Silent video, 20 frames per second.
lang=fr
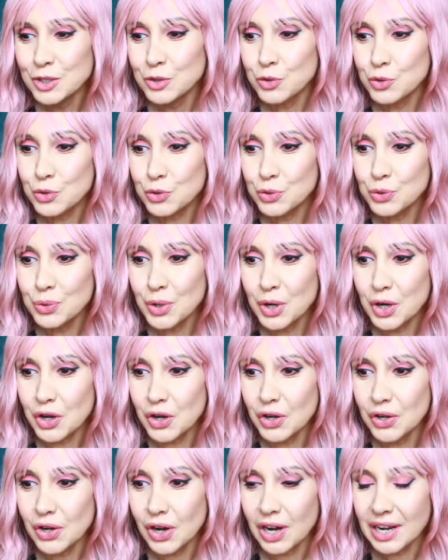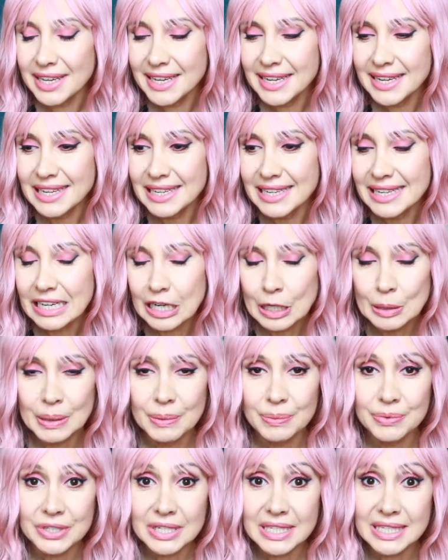du coup, euh, colorier et lire en
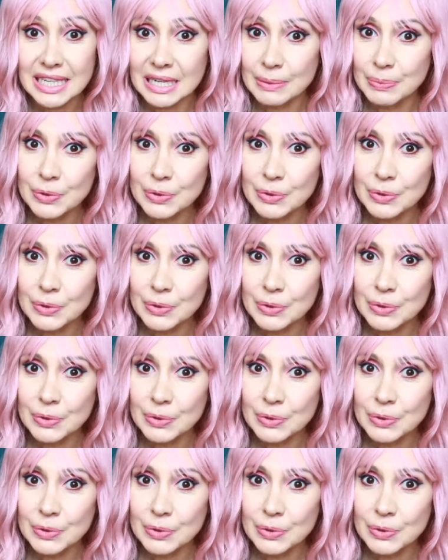même temps, c'est un